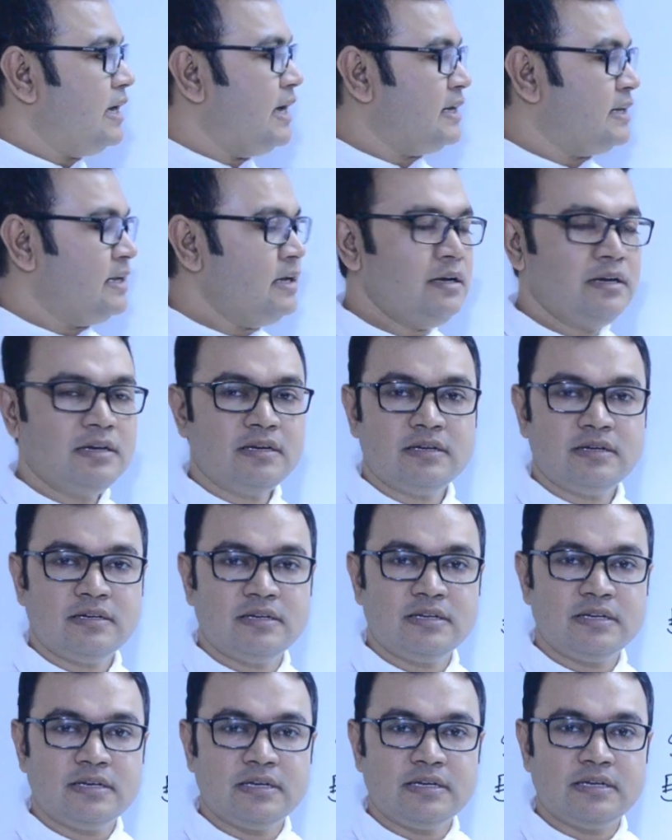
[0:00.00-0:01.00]
এটা
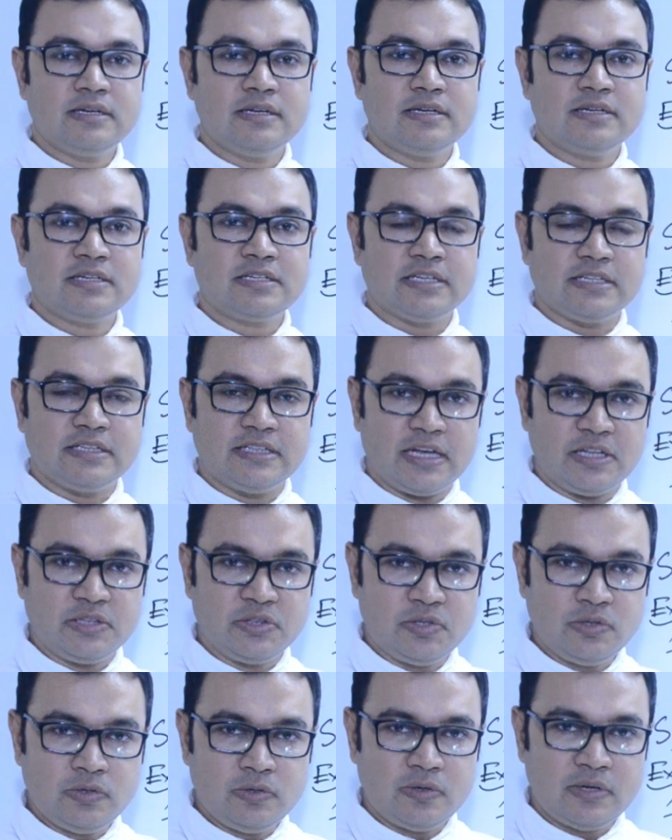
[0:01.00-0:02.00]

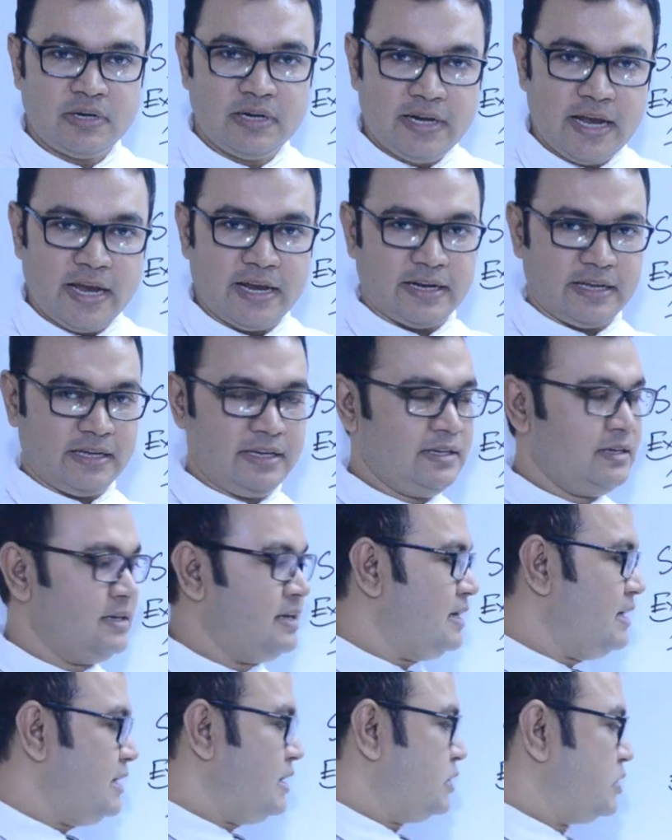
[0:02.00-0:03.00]
সিদ্ধান্ত নেইনি
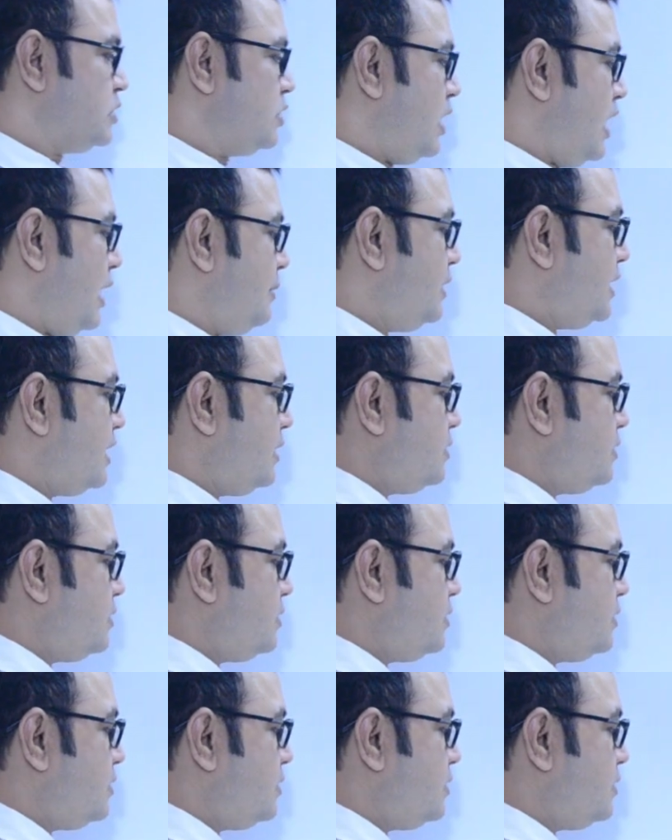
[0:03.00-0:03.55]
তো আমি কি